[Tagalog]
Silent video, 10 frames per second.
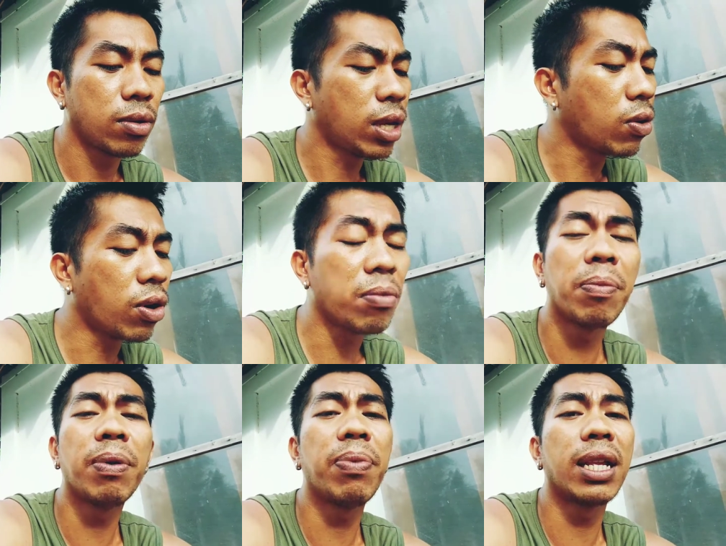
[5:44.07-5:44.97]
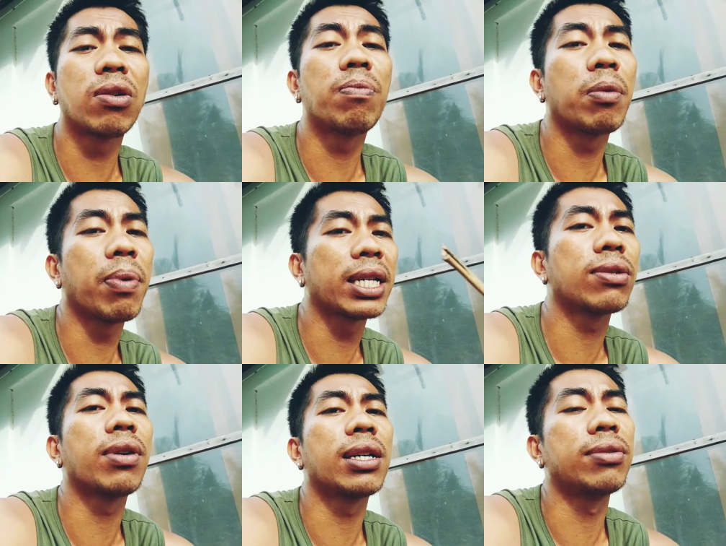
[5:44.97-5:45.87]
Hindi ko kayo mapipilit kung
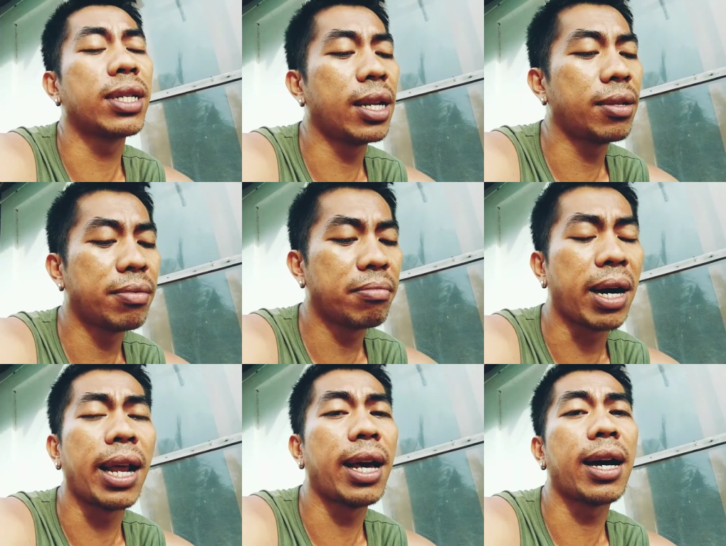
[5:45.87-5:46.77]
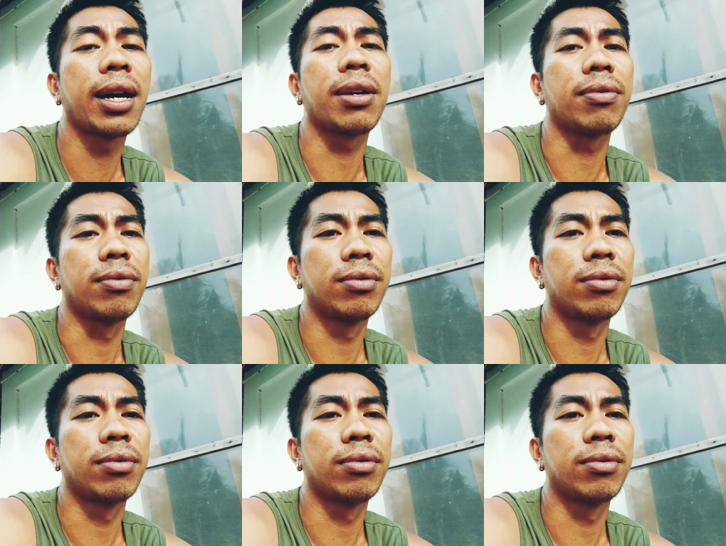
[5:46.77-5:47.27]
papasok kayo dyan. Bahala kayo.